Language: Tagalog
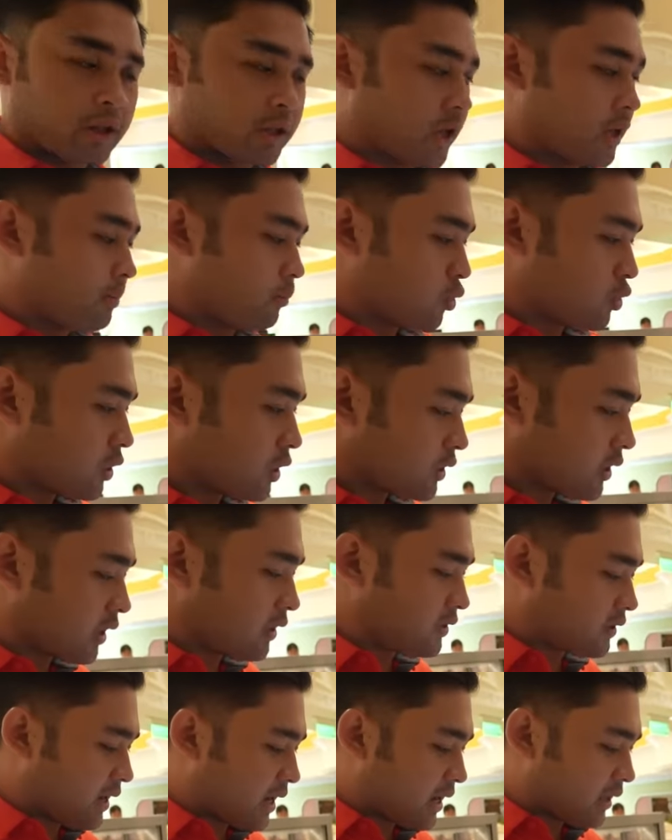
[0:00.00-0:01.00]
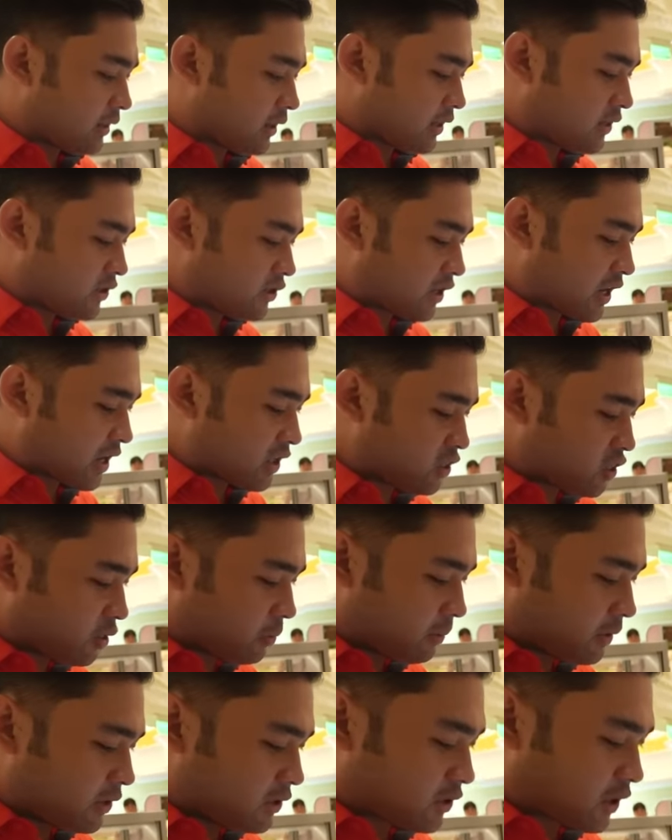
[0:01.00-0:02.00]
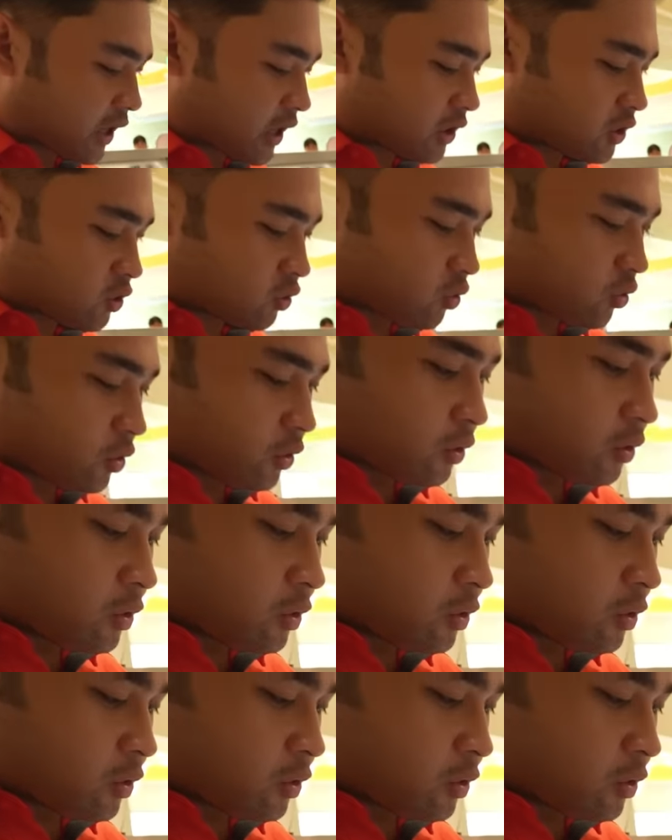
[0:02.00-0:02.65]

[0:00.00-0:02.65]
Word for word: then, punta tayo sa ating sashimi section.